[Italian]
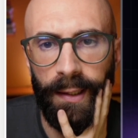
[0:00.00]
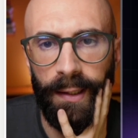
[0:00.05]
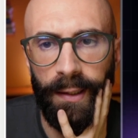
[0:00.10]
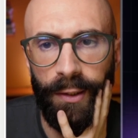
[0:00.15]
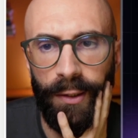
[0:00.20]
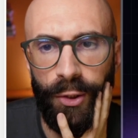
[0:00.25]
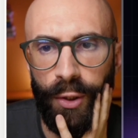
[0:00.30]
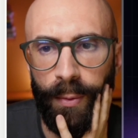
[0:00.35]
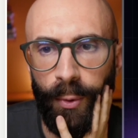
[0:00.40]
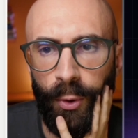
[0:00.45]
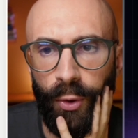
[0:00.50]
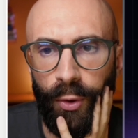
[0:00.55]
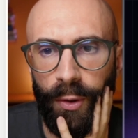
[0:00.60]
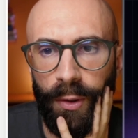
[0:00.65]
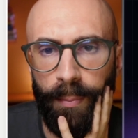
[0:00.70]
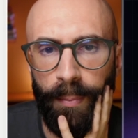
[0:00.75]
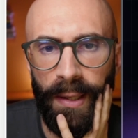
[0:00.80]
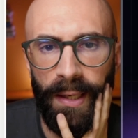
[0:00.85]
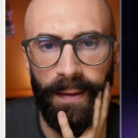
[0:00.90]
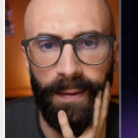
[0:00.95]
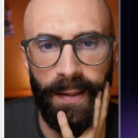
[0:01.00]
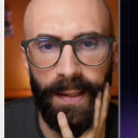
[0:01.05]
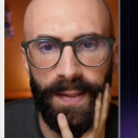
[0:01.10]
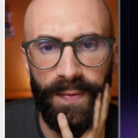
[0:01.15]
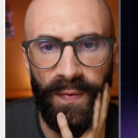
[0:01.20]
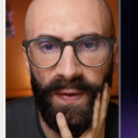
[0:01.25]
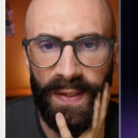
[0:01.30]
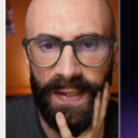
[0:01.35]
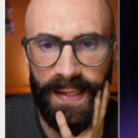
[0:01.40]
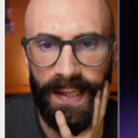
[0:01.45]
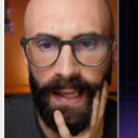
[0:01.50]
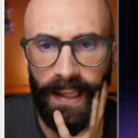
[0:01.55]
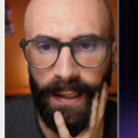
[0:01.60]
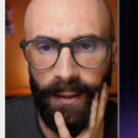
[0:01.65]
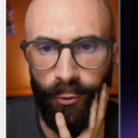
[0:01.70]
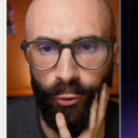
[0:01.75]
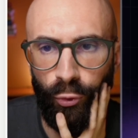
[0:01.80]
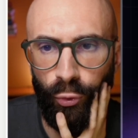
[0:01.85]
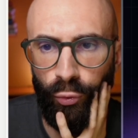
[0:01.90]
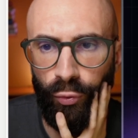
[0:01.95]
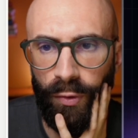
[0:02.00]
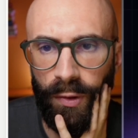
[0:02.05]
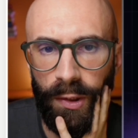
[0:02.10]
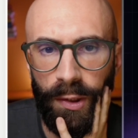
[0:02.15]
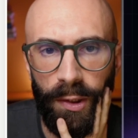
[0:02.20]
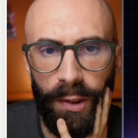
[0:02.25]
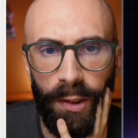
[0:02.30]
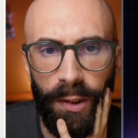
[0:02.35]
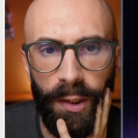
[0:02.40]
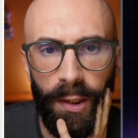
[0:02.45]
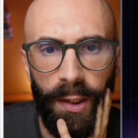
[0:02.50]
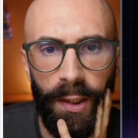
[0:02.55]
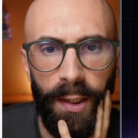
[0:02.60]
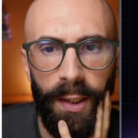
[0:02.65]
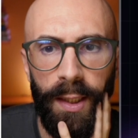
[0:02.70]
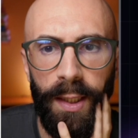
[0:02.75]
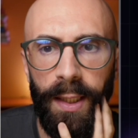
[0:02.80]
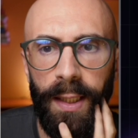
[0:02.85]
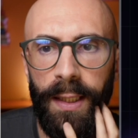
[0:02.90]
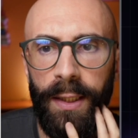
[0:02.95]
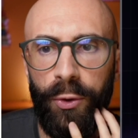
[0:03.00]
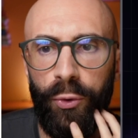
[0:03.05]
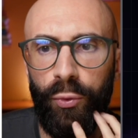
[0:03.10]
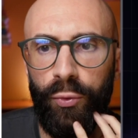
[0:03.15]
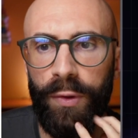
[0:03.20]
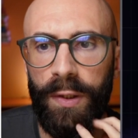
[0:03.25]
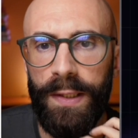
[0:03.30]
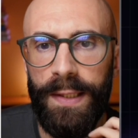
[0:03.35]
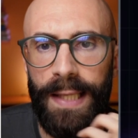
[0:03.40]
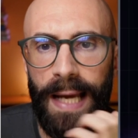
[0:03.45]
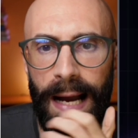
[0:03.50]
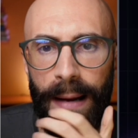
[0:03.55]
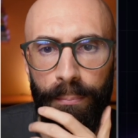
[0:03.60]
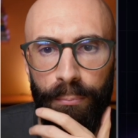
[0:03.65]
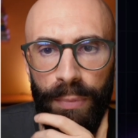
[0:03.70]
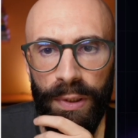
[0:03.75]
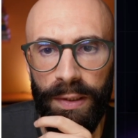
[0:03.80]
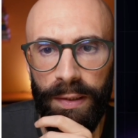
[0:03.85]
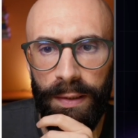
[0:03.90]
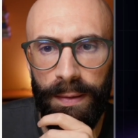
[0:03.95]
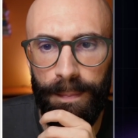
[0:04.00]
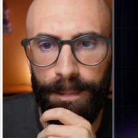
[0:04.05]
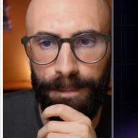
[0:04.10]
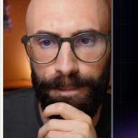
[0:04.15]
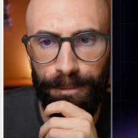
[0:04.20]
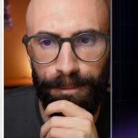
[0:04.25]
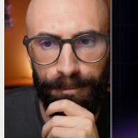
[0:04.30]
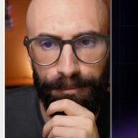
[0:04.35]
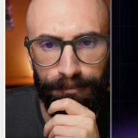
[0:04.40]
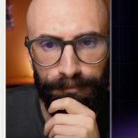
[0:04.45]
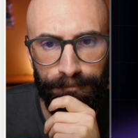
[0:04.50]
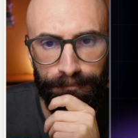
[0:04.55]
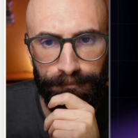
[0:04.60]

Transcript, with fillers: e, diciamo, in maniera trasversale in tutti, in tutti gli ambiti.